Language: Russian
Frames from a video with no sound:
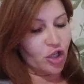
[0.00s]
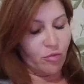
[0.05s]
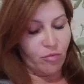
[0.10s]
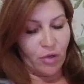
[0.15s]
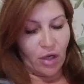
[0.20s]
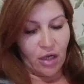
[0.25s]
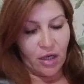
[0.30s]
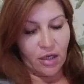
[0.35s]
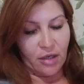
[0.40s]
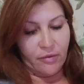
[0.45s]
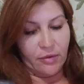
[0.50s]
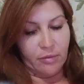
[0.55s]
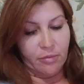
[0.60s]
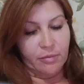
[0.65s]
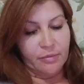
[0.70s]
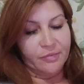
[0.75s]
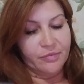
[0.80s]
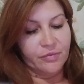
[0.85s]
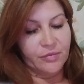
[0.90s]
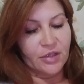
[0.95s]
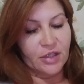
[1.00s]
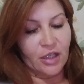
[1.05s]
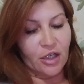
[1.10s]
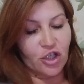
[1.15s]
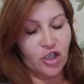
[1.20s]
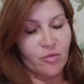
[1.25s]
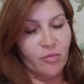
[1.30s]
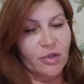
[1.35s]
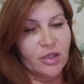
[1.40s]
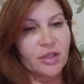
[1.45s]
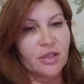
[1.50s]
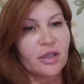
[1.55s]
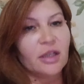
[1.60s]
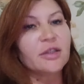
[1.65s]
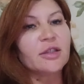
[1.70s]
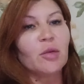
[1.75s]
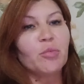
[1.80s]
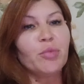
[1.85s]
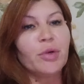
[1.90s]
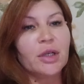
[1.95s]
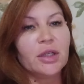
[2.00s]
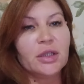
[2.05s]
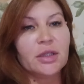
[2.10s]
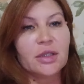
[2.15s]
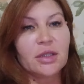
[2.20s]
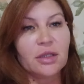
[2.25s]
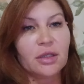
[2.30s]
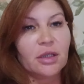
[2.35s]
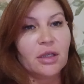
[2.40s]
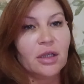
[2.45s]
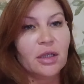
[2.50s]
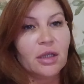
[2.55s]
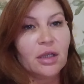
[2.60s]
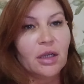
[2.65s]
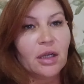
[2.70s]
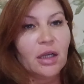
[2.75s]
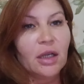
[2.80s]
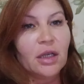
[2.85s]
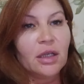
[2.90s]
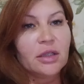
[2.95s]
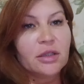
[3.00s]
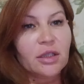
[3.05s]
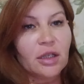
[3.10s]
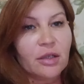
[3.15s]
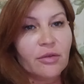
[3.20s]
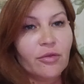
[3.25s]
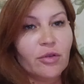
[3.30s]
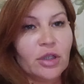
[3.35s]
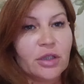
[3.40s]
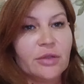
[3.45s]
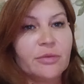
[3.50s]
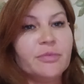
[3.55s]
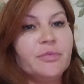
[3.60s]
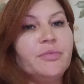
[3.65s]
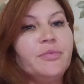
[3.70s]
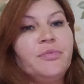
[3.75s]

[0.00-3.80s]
Шамаховым, старшим лейтенантом полиции. Так вот,